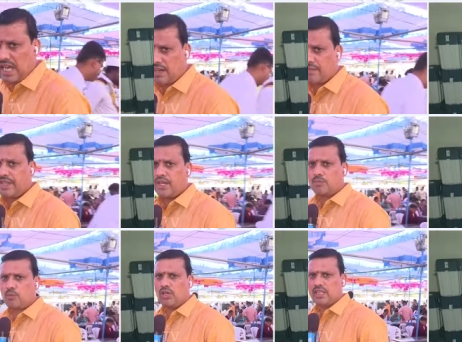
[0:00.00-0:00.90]
అరవై ఏడు
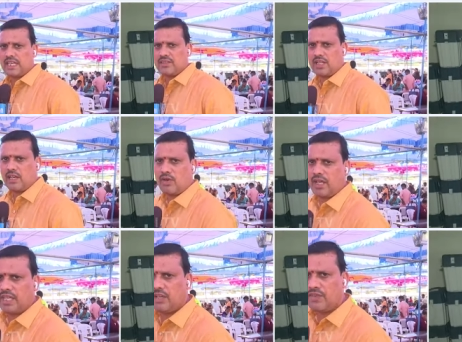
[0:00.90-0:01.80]
పోలింగ్ కేంద్రాలు
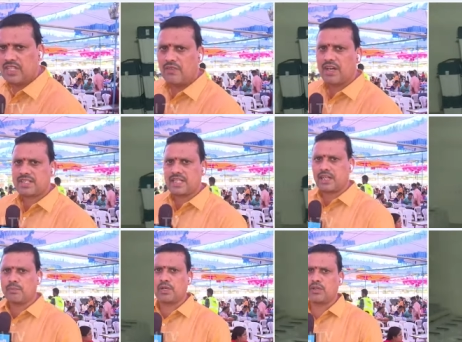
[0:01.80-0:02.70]
ఉన్నాయి విజయవాడ
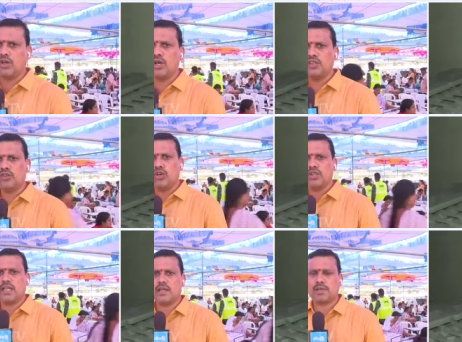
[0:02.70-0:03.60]
సెంట్రల్ పరిధిలో ఇందులో
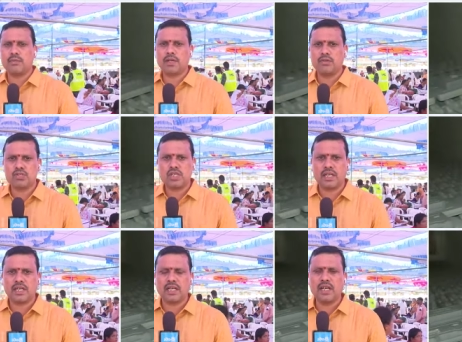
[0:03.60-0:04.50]
దాదాపుగా మనం చూస్తే
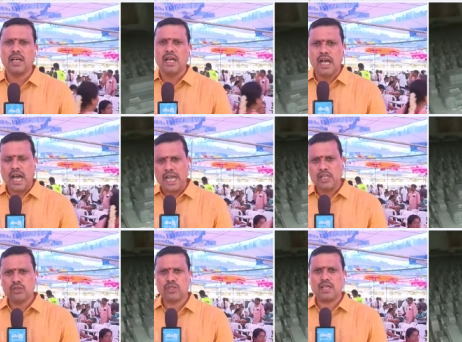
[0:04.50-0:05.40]
కనుక
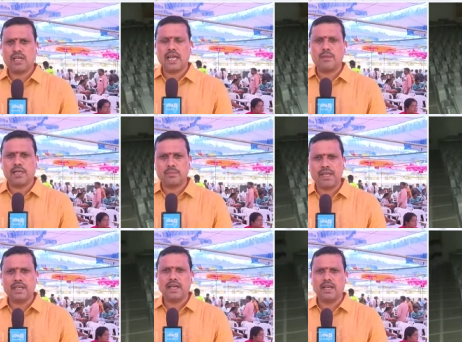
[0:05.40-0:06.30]
ఐదు వందల యాభైకి
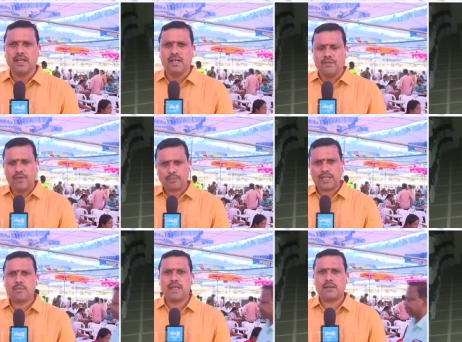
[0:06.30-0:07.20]
పైగా వెబ్
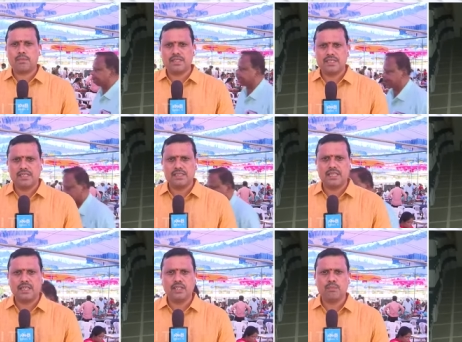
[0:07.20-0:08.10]
క్యామ్లు ఏర్పాటు చేయడం
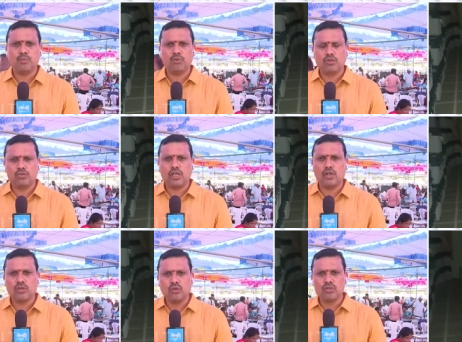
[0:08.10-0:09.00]
జరిగింది పూర్తి
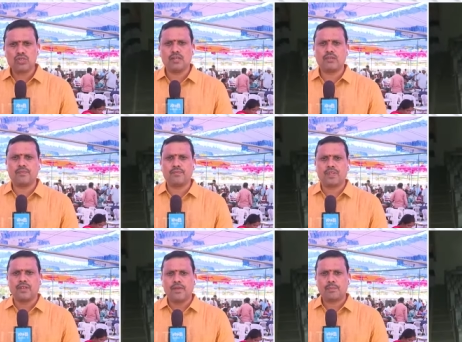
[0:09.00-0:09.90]
స్థాయిలో నూరు శాతం
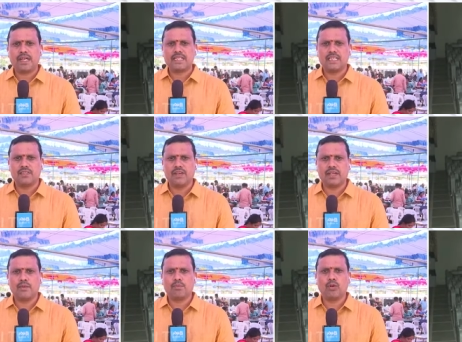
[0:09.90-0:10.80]
వెబ్కాస్టింగ్
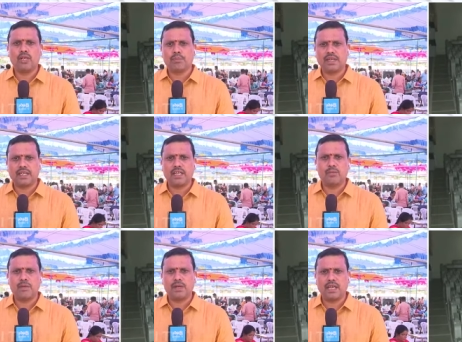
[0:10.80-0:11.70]
ద్వారా పోలింగ్ ప్రక్రియను
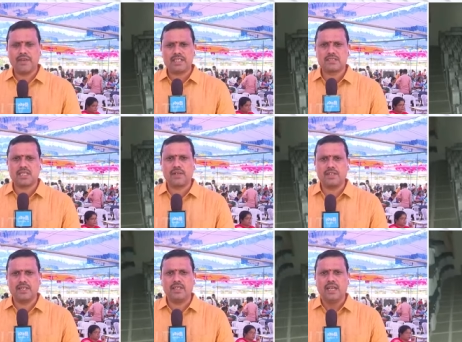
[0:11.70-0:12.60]
మేము
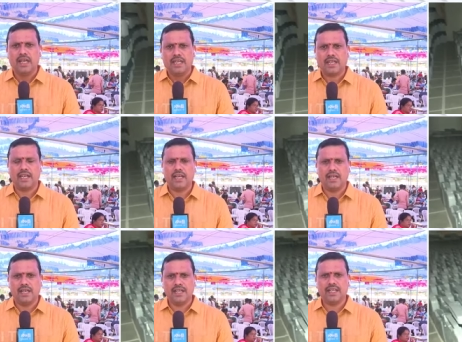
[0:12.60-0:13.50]
పర్యవేక్షిస్తామనేది ఇక్కడ
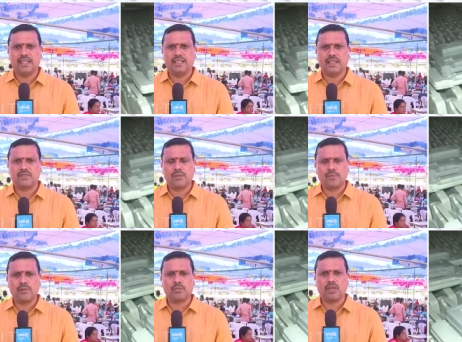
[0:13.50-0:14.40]
రిటర్నింగ్ అధికారి
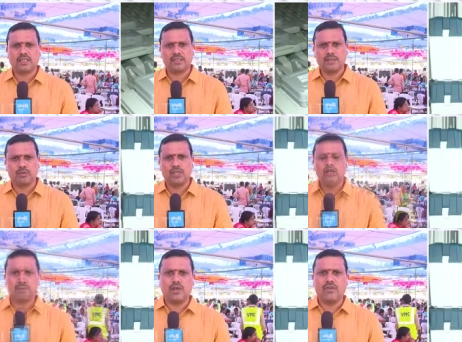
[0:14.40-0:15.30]
స్వప్నిల్ పుండర్కర్
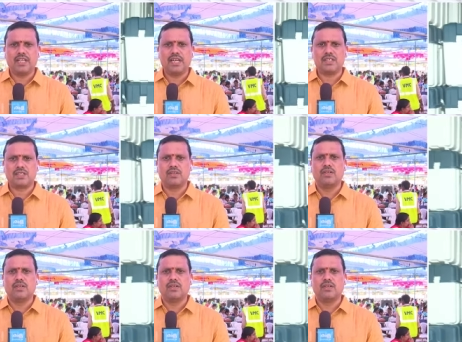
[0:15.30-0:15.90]
చెప్తున్నారు వీడియో జర్నలిస్ట్